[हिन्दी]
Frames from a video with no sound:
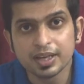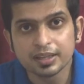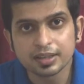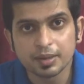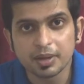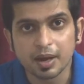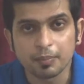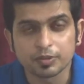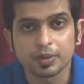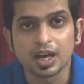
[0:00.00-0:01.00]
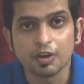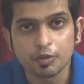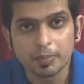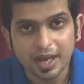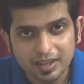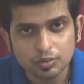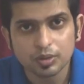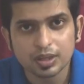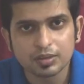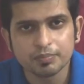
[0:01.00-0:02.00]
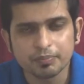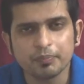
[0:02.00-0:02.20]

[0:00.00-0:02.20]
मिलिंद की भी आपस में काफ़ी बहस हुई